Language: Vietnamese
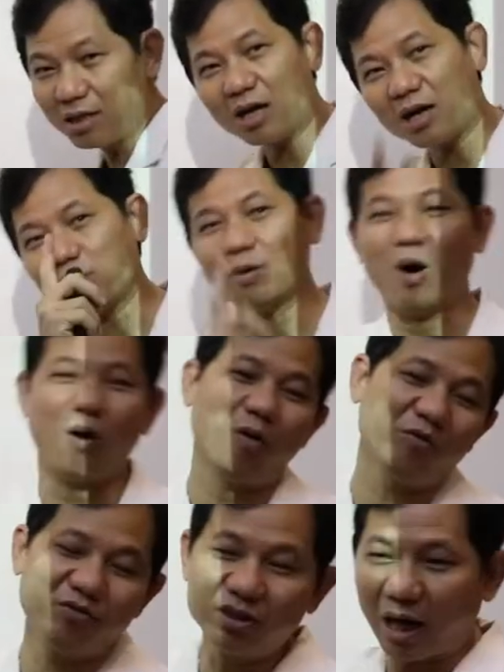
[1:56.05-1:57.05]
ở góc
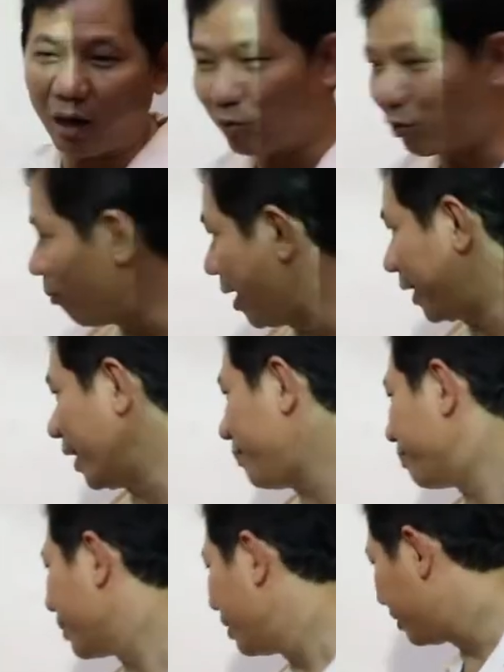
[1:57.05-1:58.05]
độ phương đông của mình á
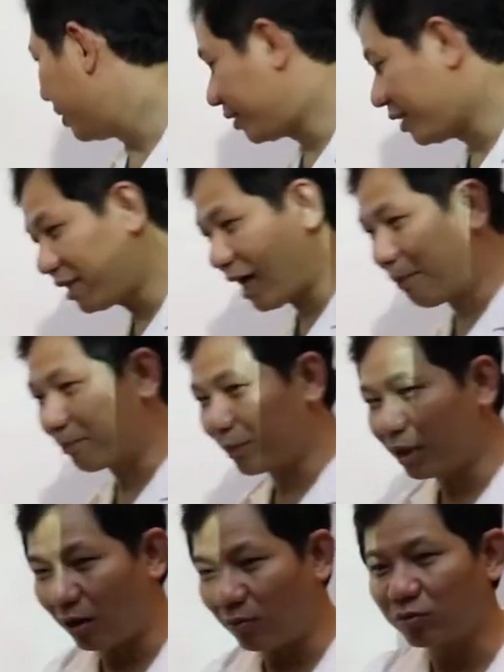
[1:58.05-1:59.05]
thì chiếc cầm
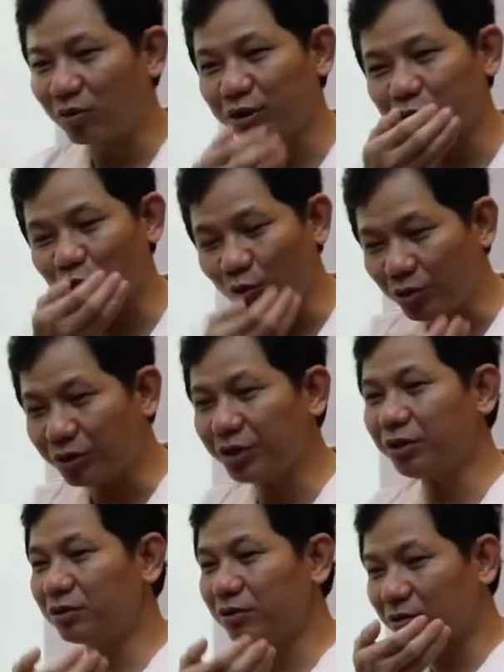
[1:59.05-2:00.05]
nó không có
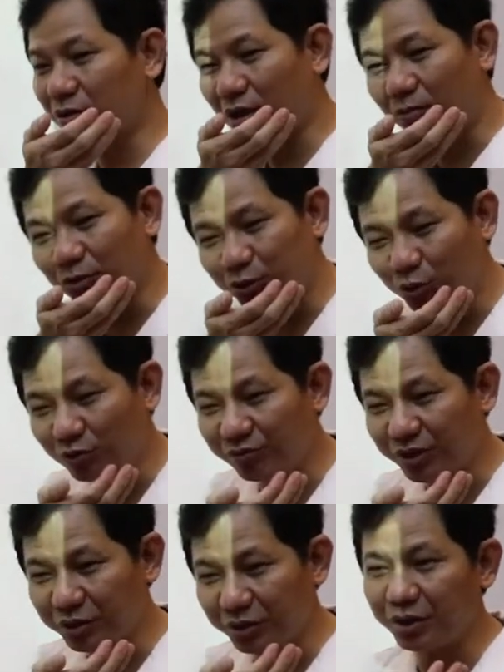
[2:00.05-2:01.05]
xuống nó không có xuống
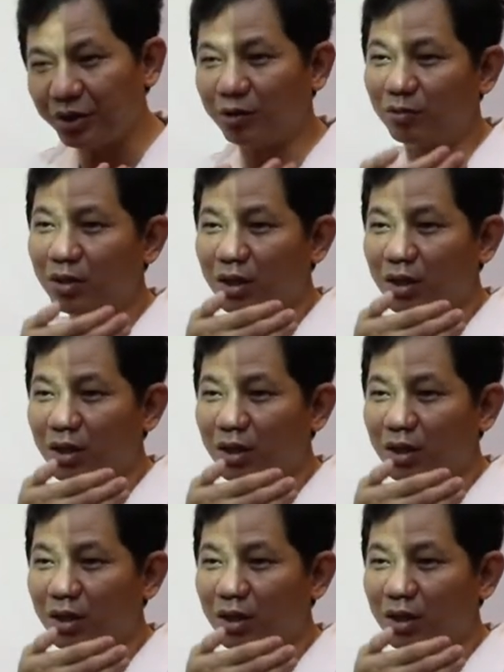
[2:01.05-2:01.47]
phía dưới nhiều